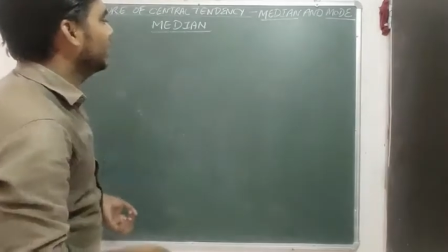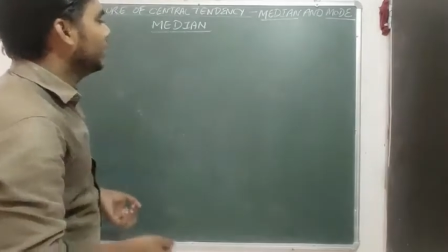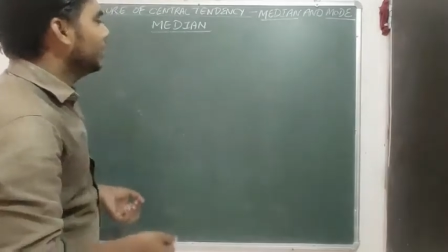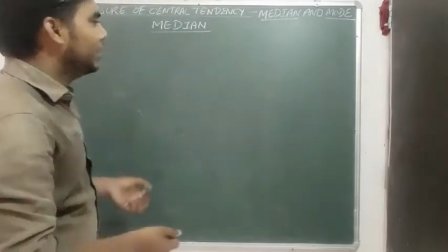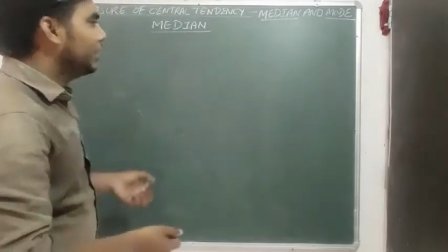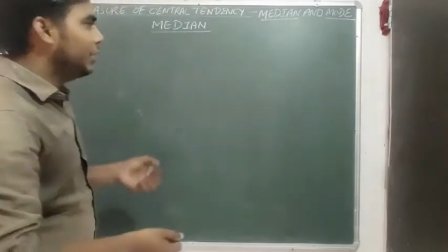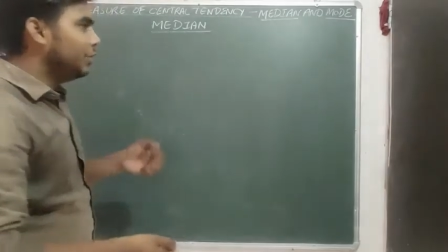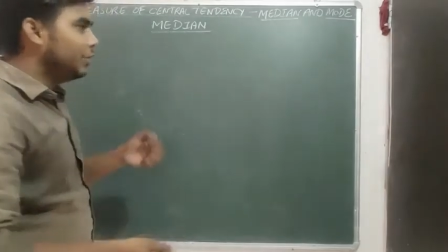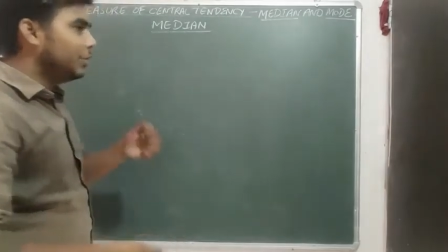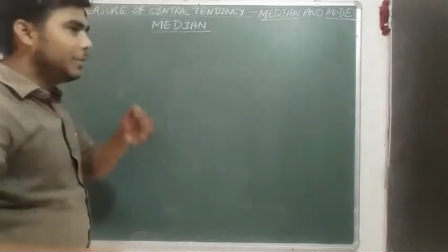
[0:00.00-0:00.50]

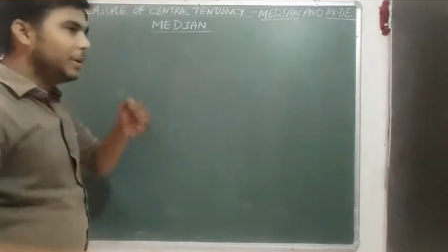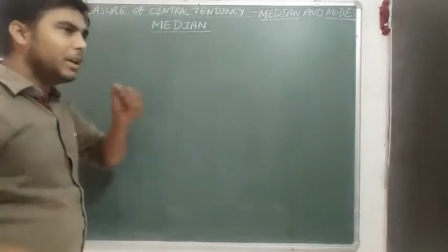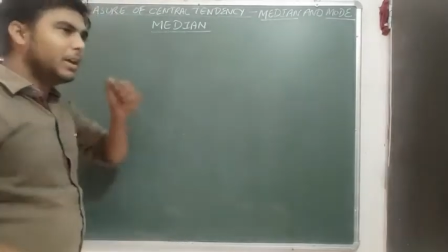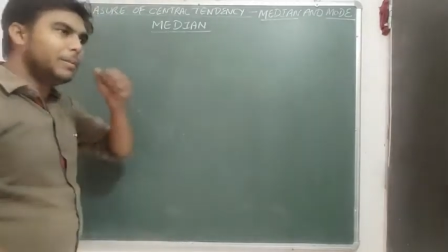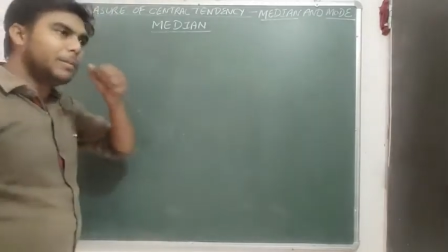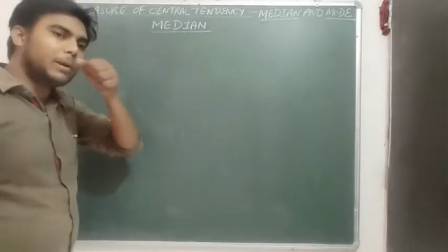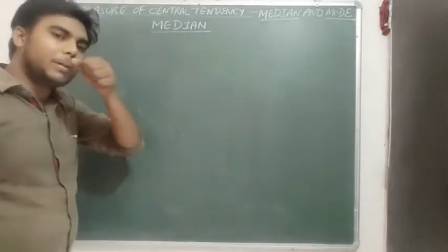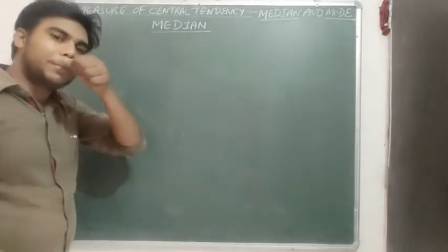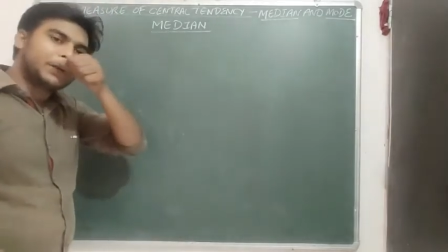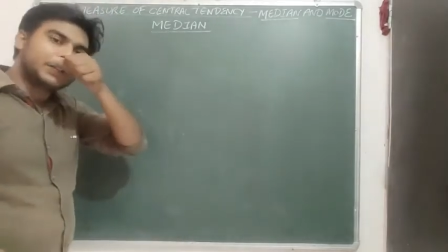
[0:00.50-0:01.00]
तीनों में ही
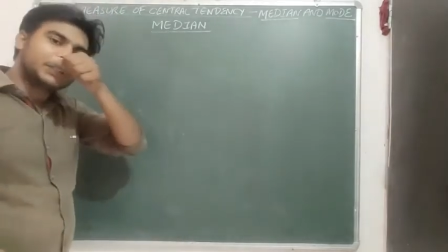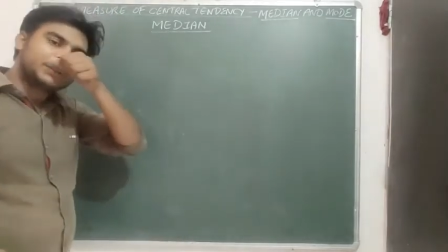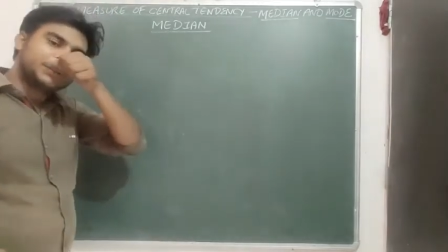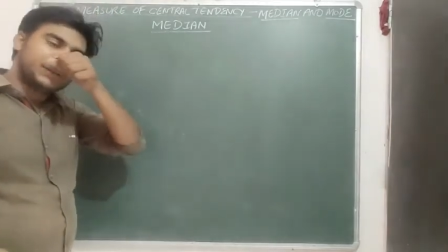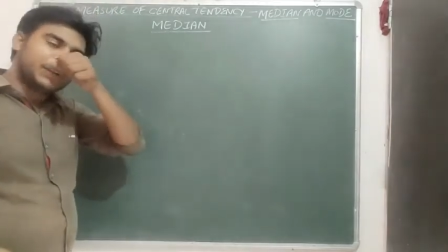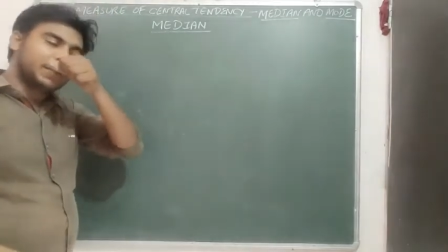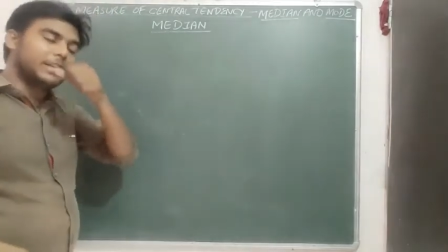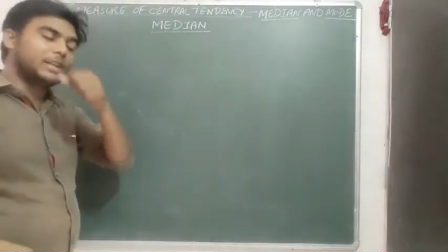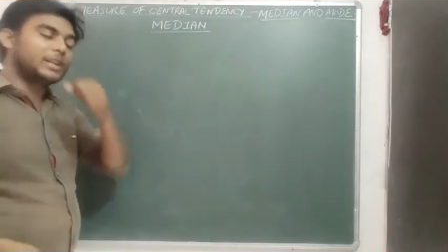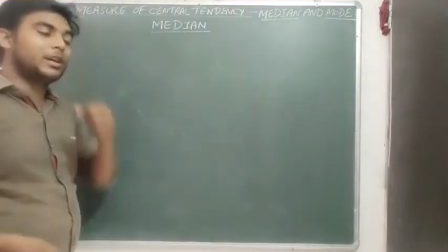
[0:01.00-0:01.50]
हमारे पास
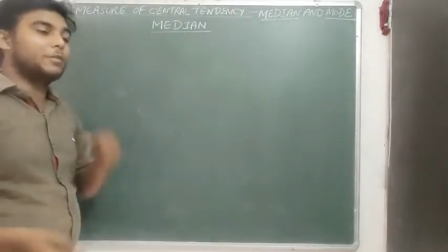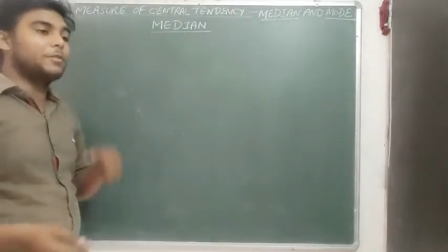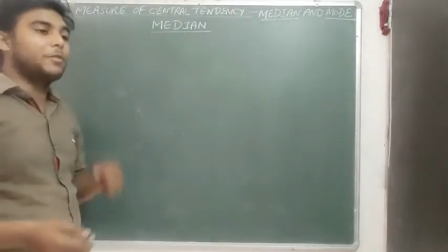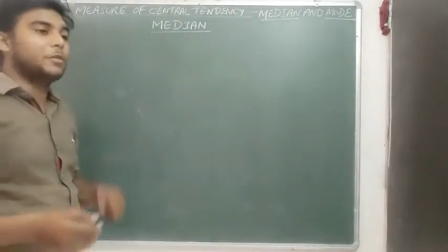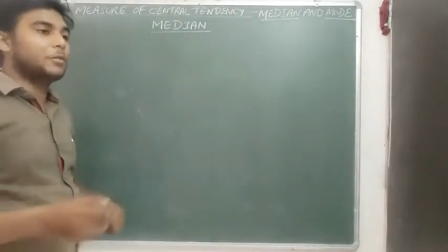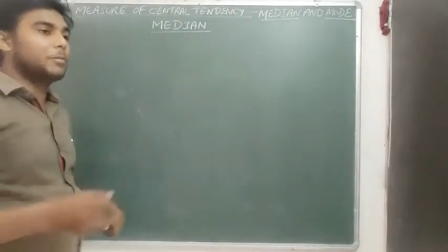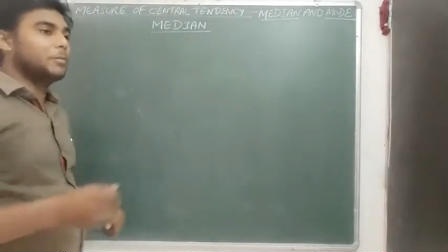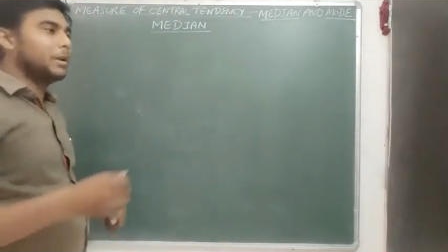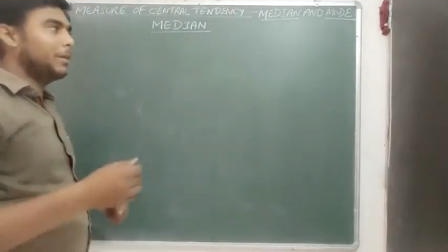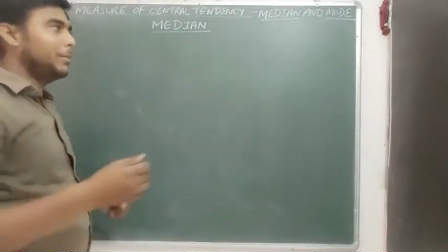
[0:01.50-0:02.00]
मीडियम का
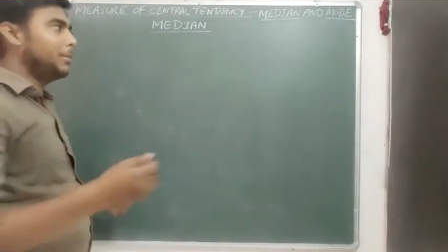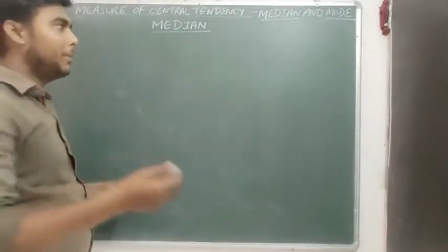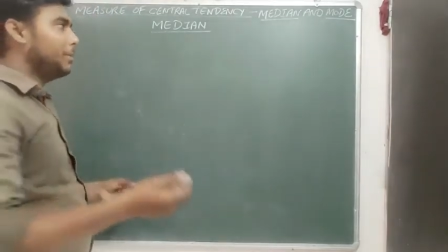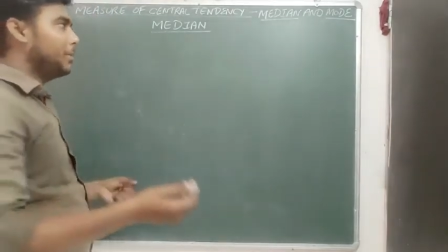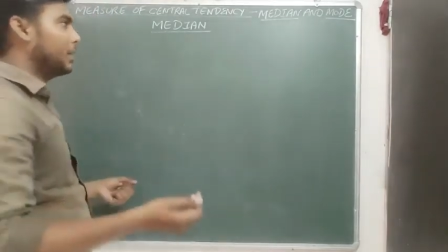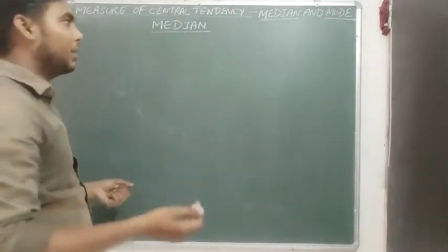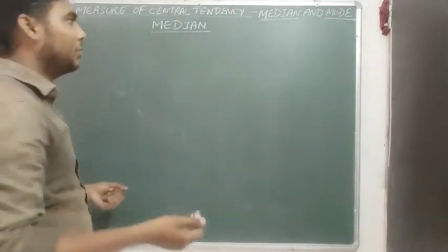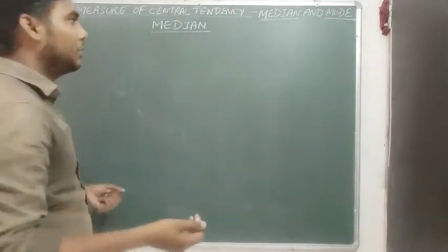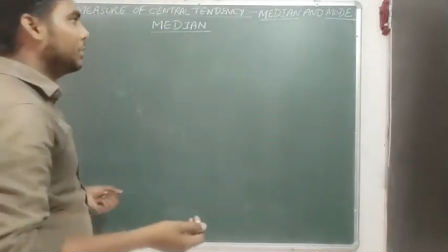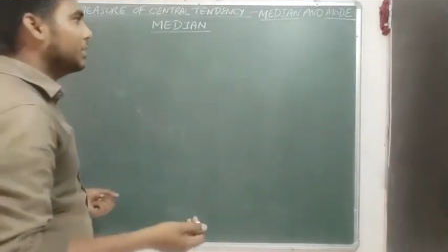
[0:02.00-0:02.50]
फॉर्मूला हमें
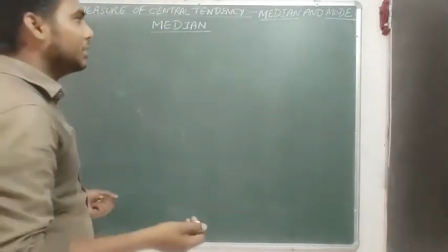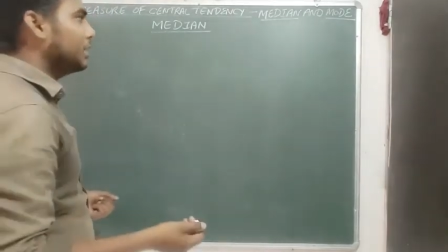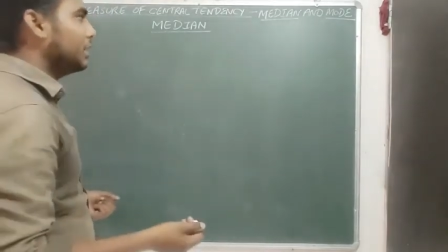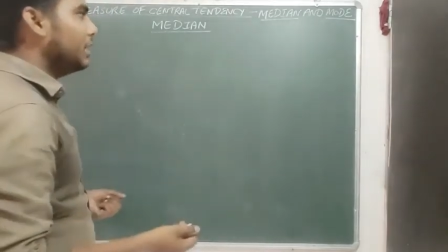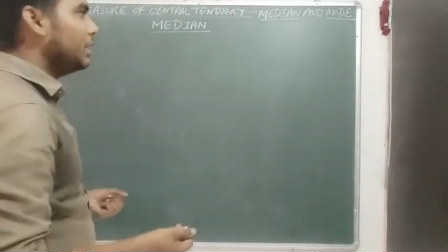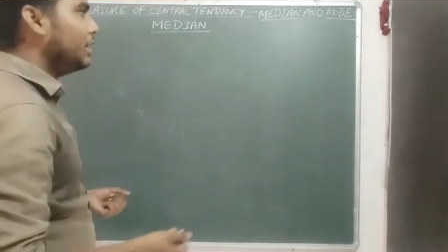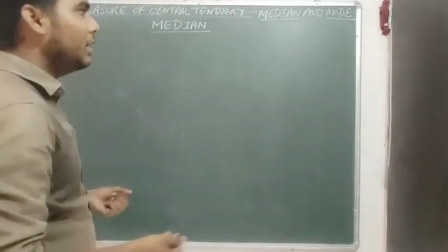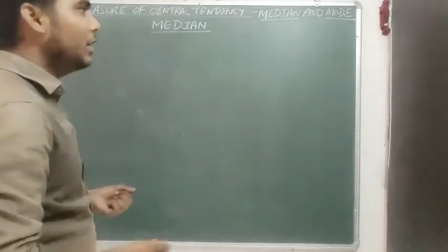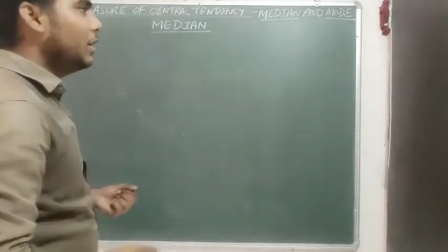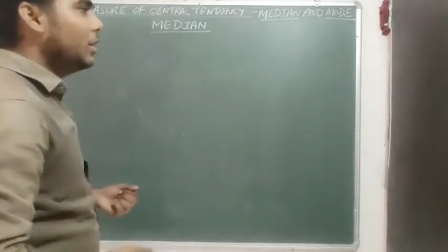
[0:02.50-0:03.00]
पता होना
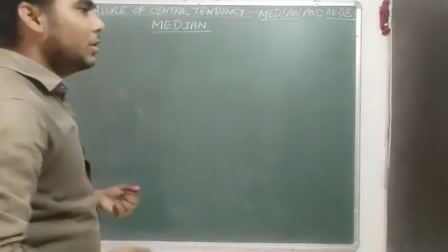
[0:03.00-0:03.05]
चाहिए